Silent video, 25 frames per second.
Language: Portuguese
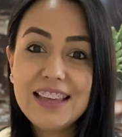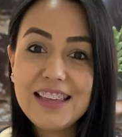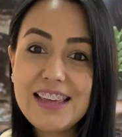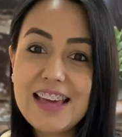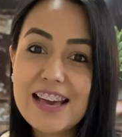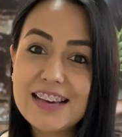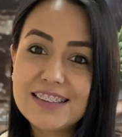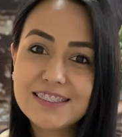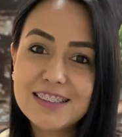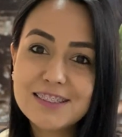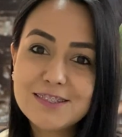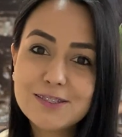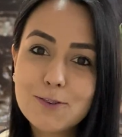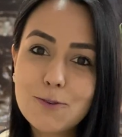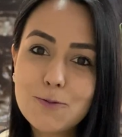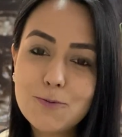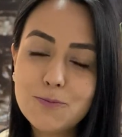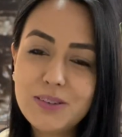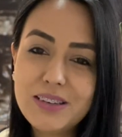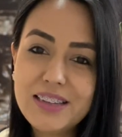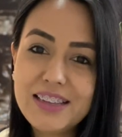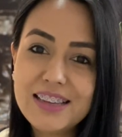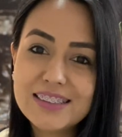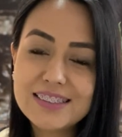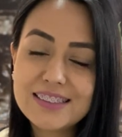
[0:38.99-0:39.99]
E essas
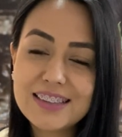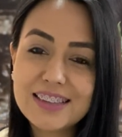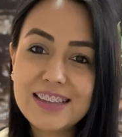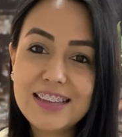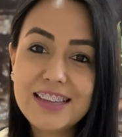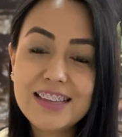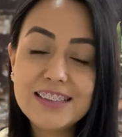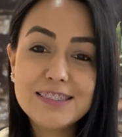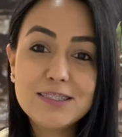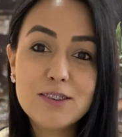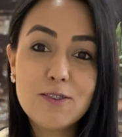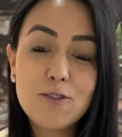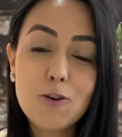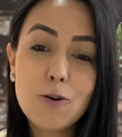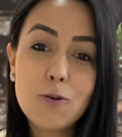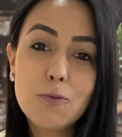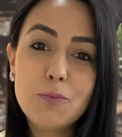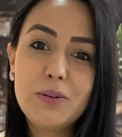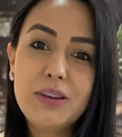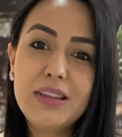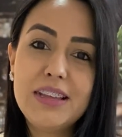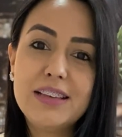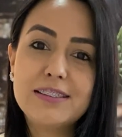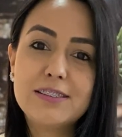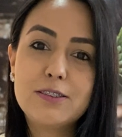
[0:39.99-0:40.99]
comprinhas aqui são
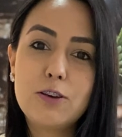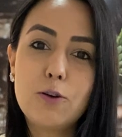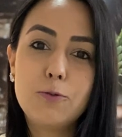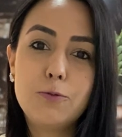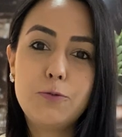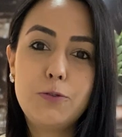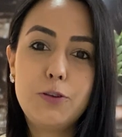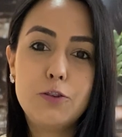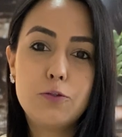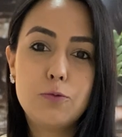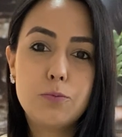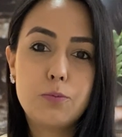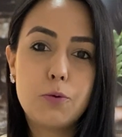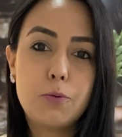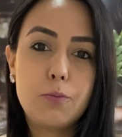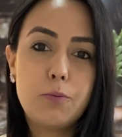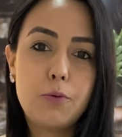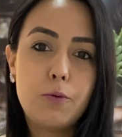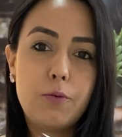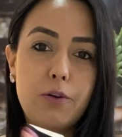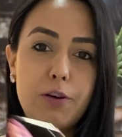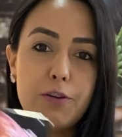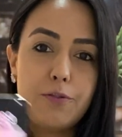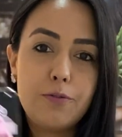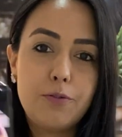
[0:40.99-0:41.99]
comprinhas que eu fiz pro
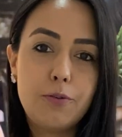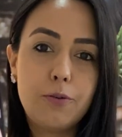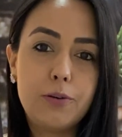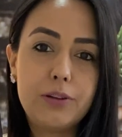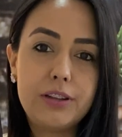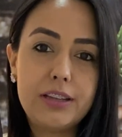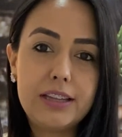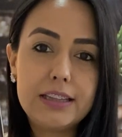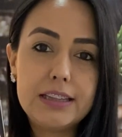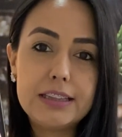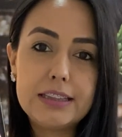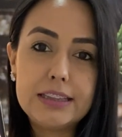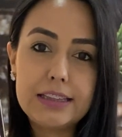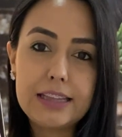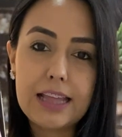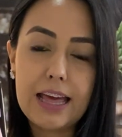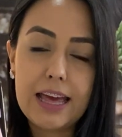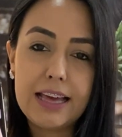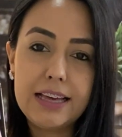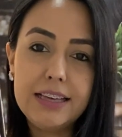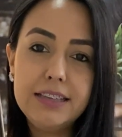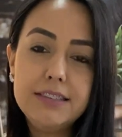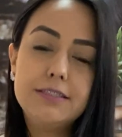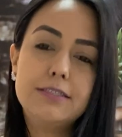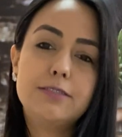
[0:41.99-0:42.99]
meu iPhone
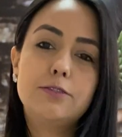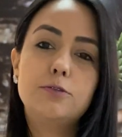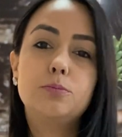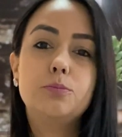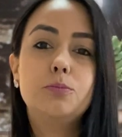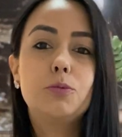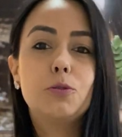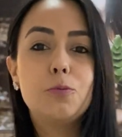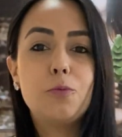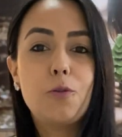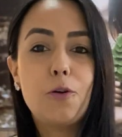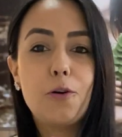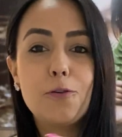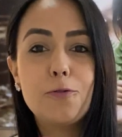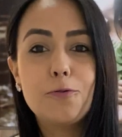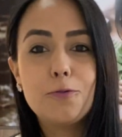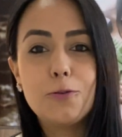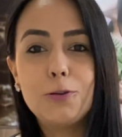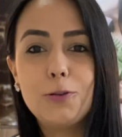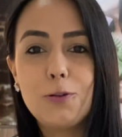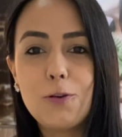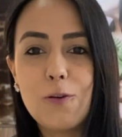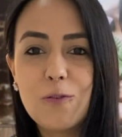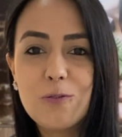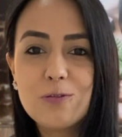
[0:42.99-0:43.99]
10, pro meu
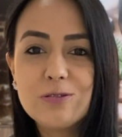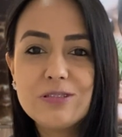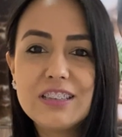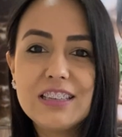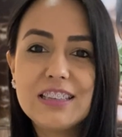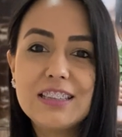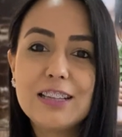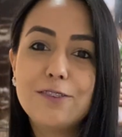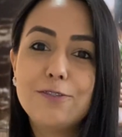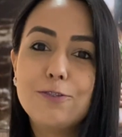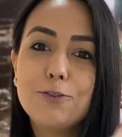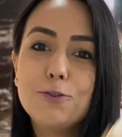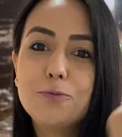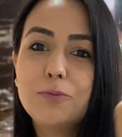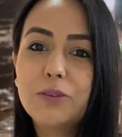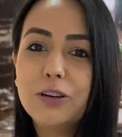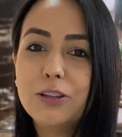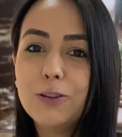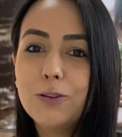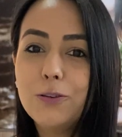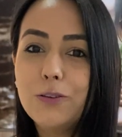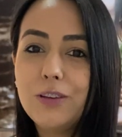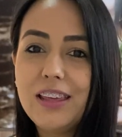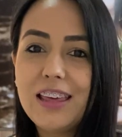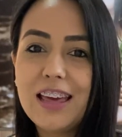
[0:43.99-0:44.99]
iPhone 11 que tá
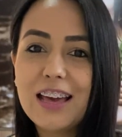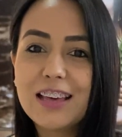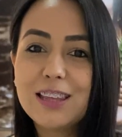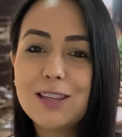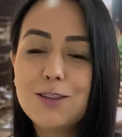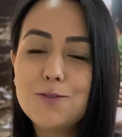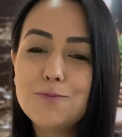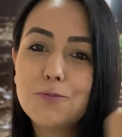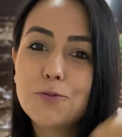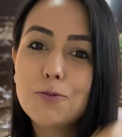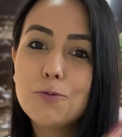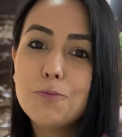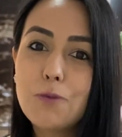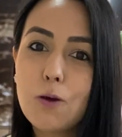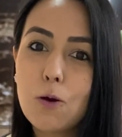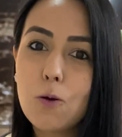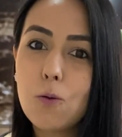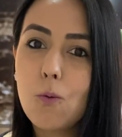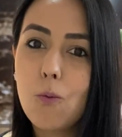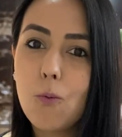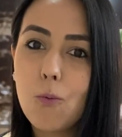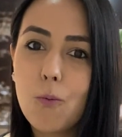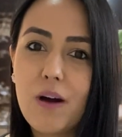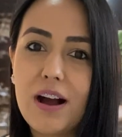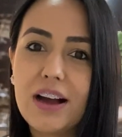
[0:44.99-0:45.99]
filmando e aqui pro
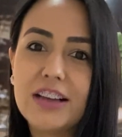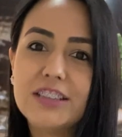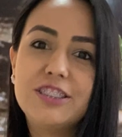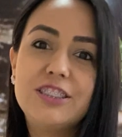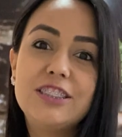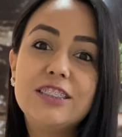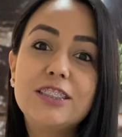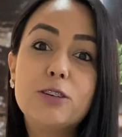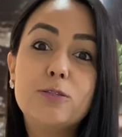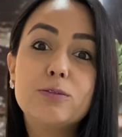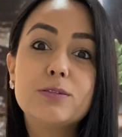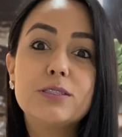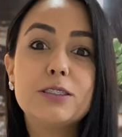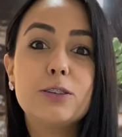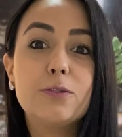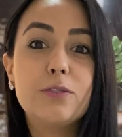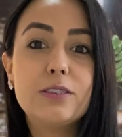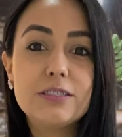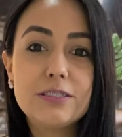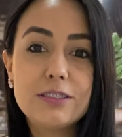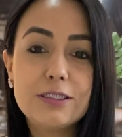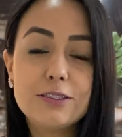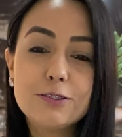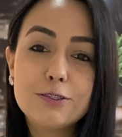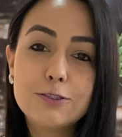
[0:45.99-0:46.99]
meu Watch. Então são
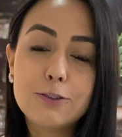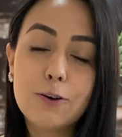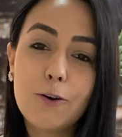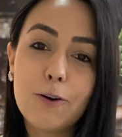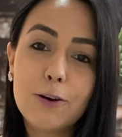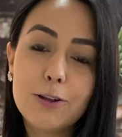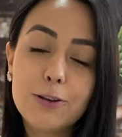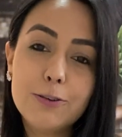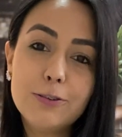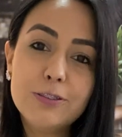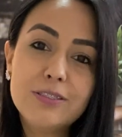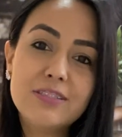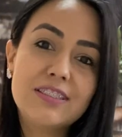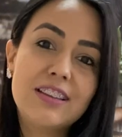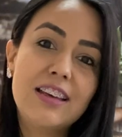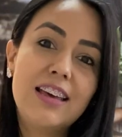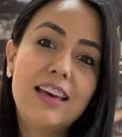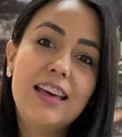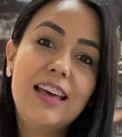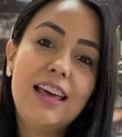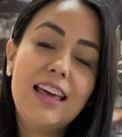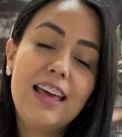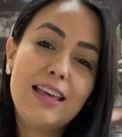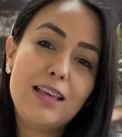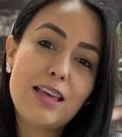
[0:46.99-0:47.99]
acessórios
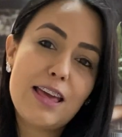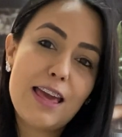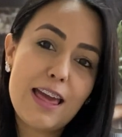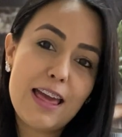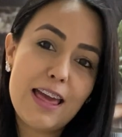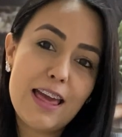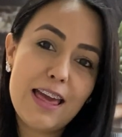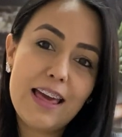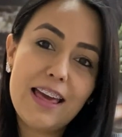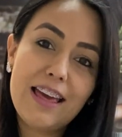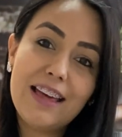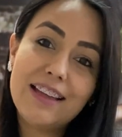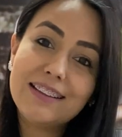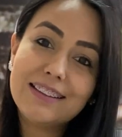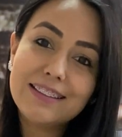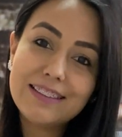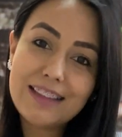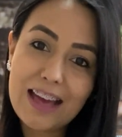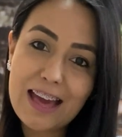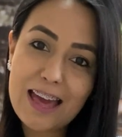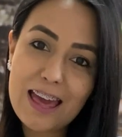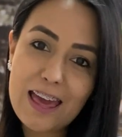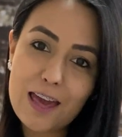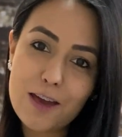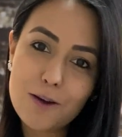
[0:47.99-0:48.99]
é,
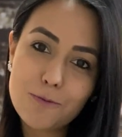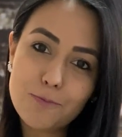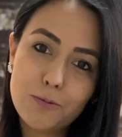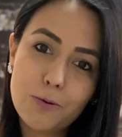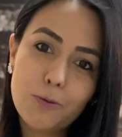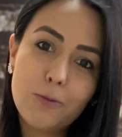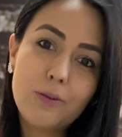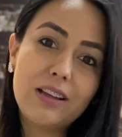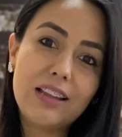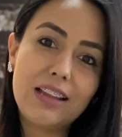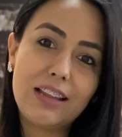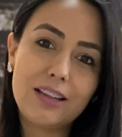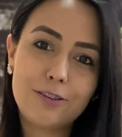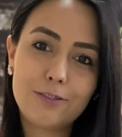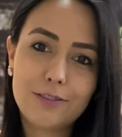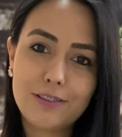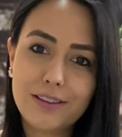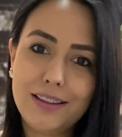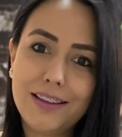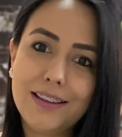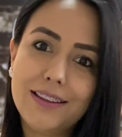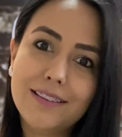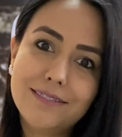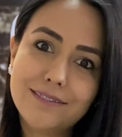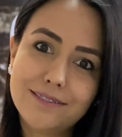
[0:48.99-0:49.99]
da Apple, claro
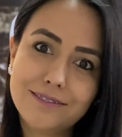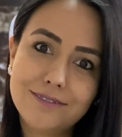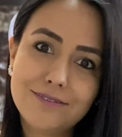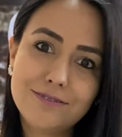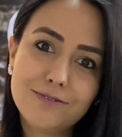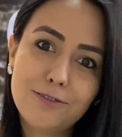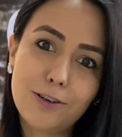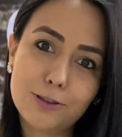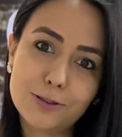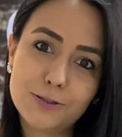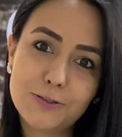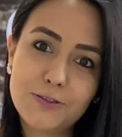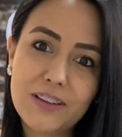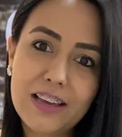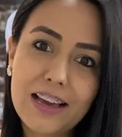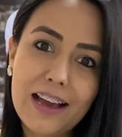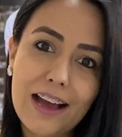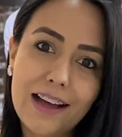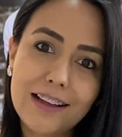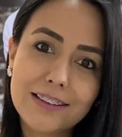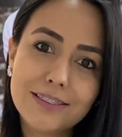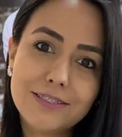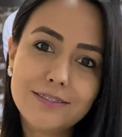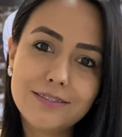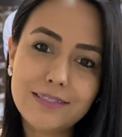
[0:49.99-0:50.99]
que
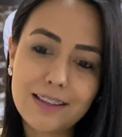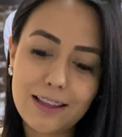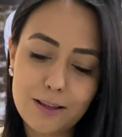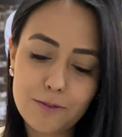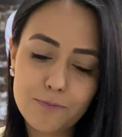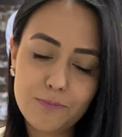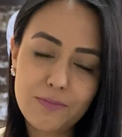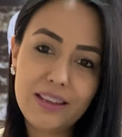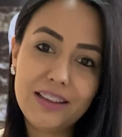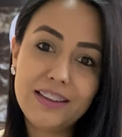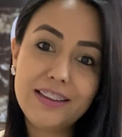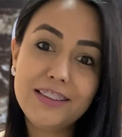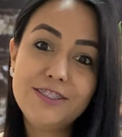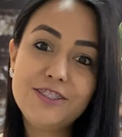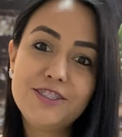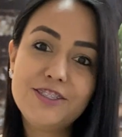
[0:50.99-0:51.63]
falsificado, né, made